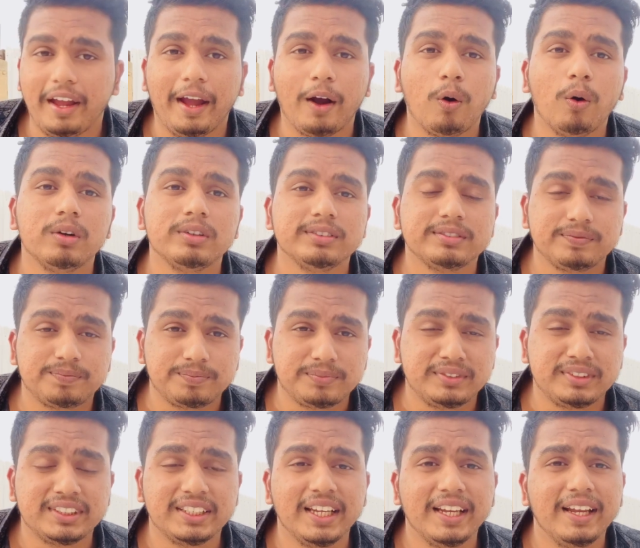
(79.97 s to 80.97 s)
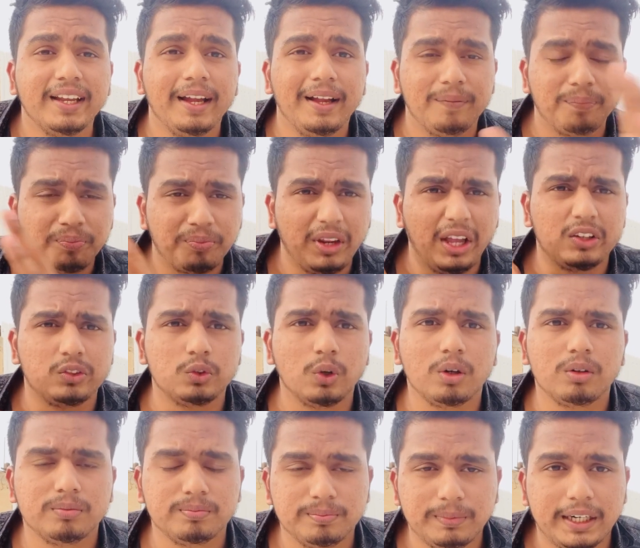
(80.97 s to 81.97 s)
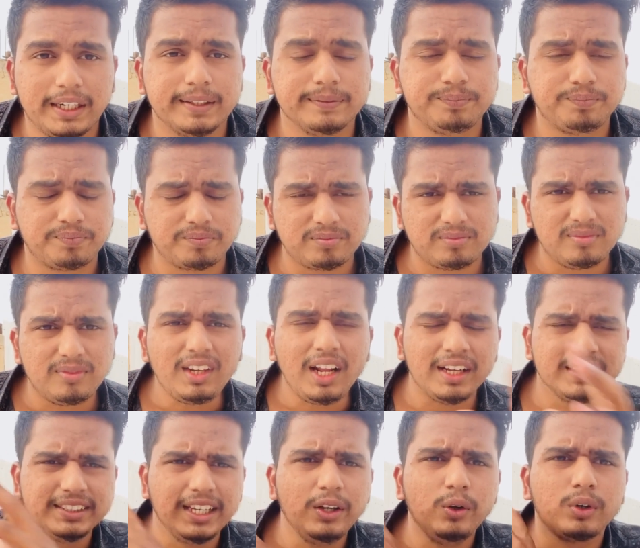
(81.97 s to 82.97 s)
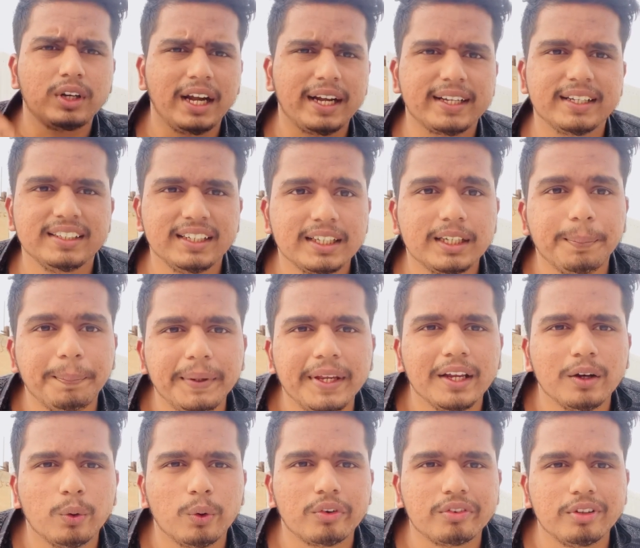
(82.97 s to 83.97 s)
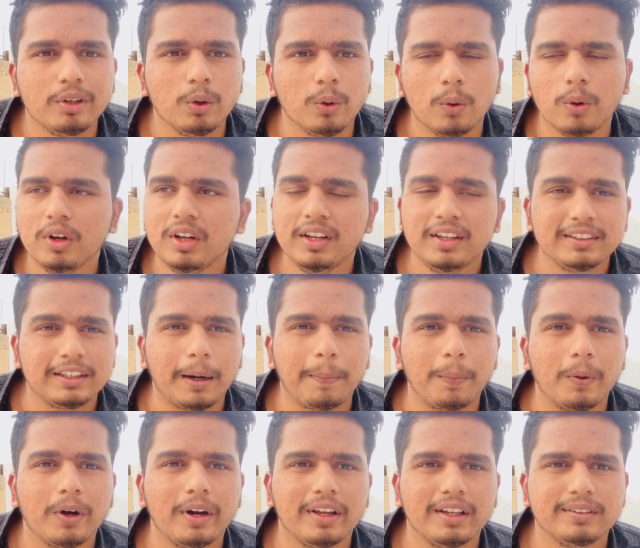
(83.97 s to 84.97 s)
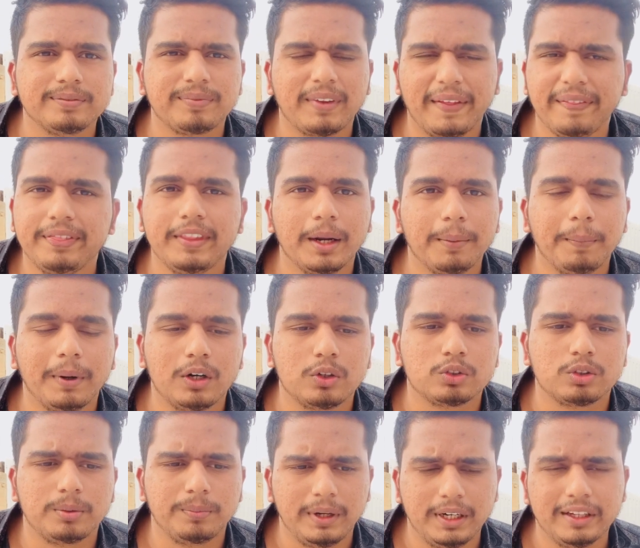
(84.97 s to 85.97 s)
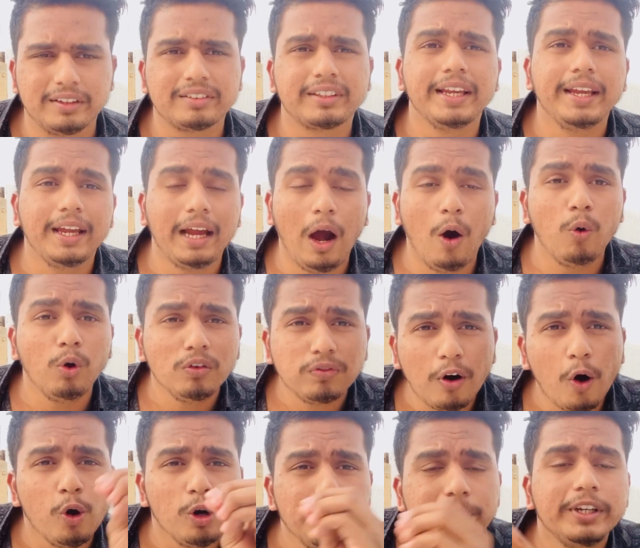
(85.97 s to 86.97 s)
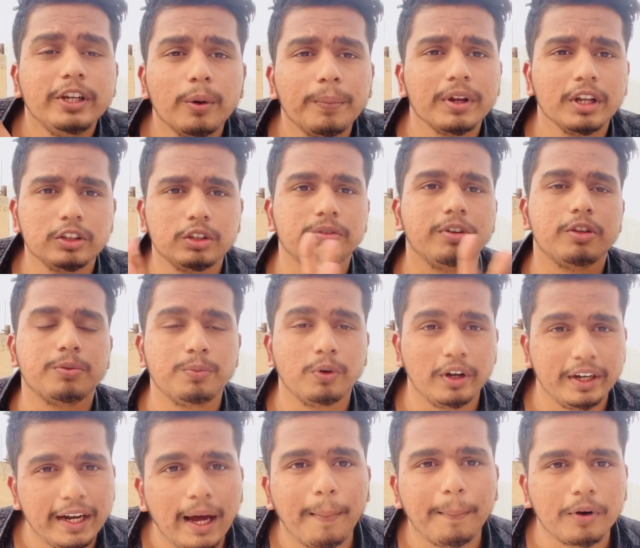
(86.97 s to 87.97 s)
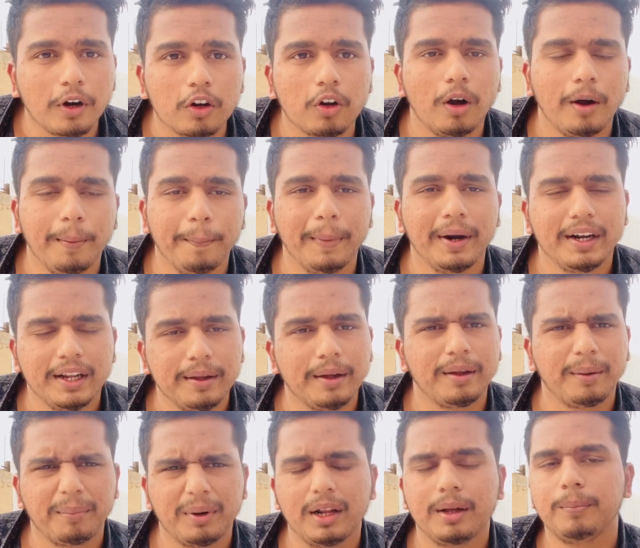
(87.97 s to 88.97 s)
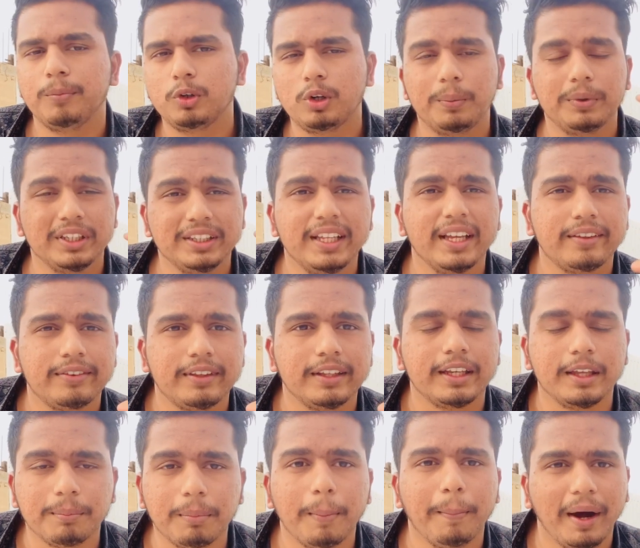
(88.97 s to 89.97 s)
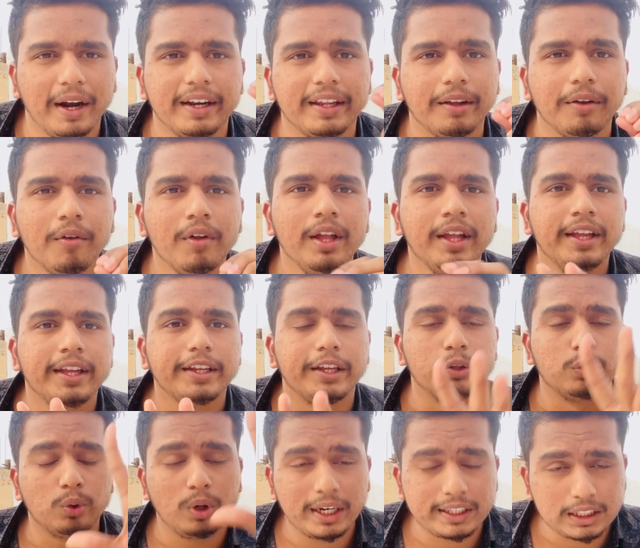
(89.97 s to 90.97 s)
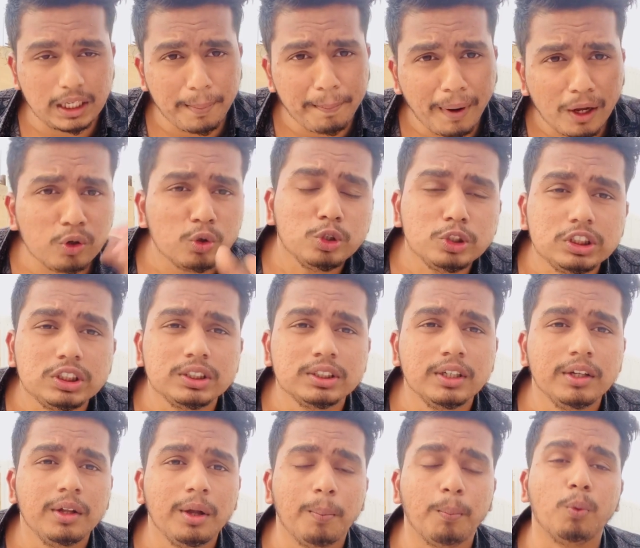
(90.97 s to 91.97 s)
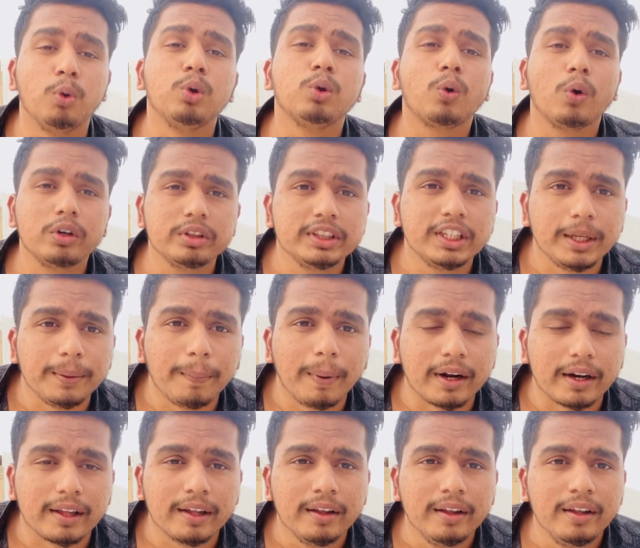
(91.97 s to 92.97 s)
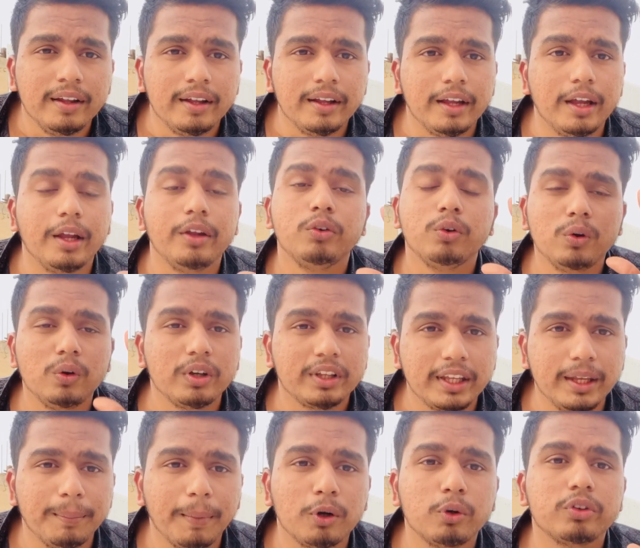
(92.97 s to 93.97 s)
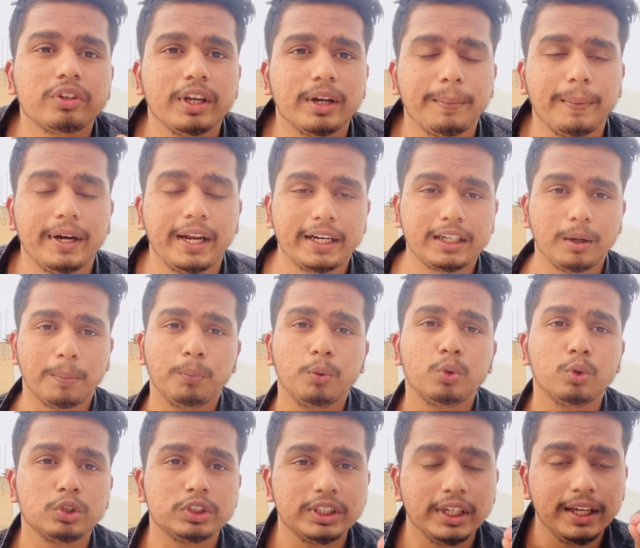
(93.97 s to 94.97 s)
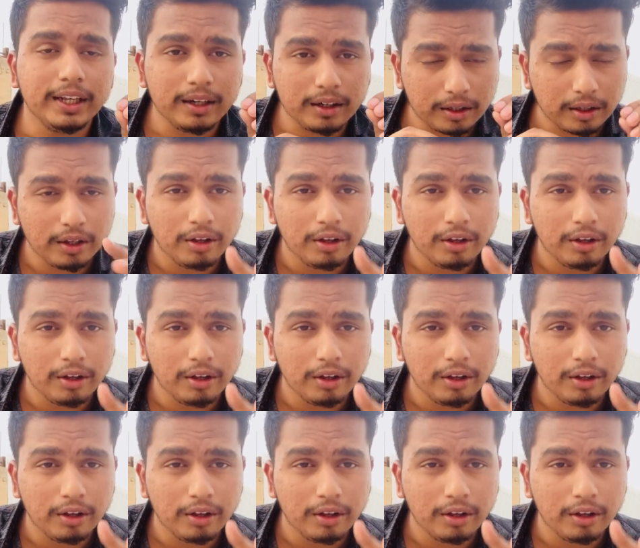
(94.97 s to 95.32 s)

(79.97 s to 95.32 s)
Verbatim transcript: এখন সে একজন মানে যাই হোক কাকে নাকি বিয়ে করছিল তারপরে তেন বারোতর মানে সে আউল ফাউল ভিডিও বানাইতো ফেসবুকে আমরা মানে আমরা মোটামুটি দেখছি কিংবা মানি কিন্তু একটা মানুষ ভুল করতেই পারে এই জন্য কি মানুষের মানে একটা পুরুষের